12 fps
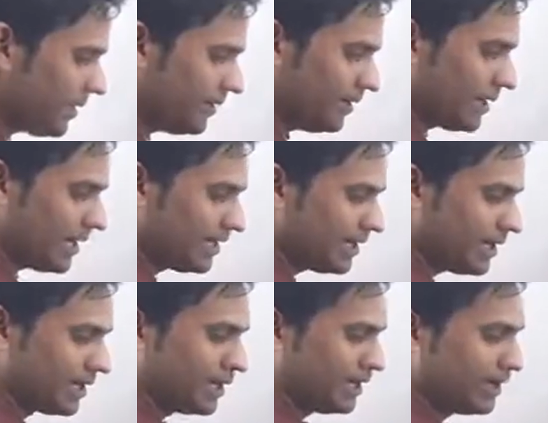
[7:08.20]
केवल नाइन के
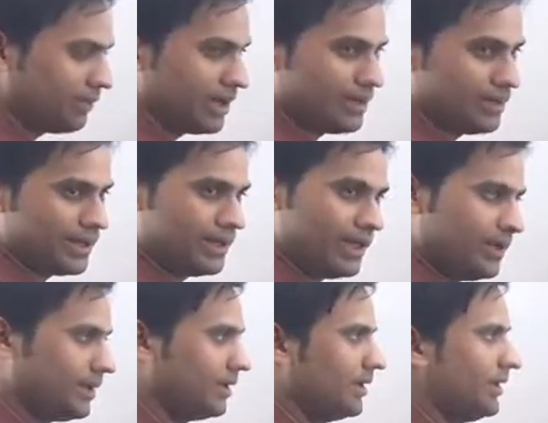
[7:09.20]
आगे नेगेटिव लगा हुआ है ठीक
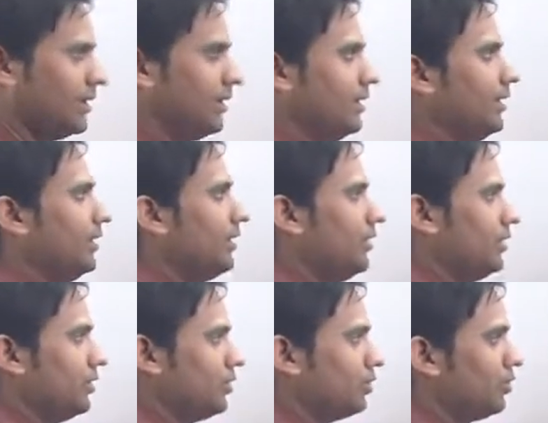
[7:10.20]

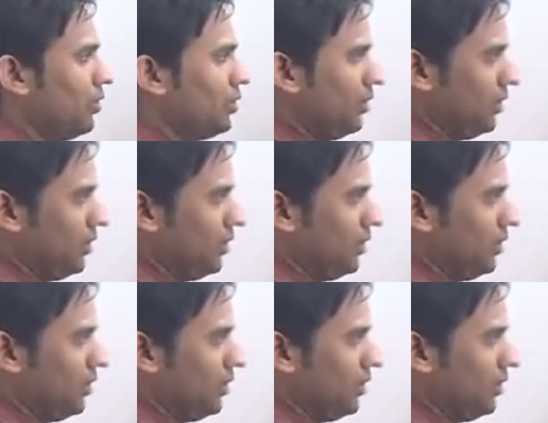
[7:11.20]
तो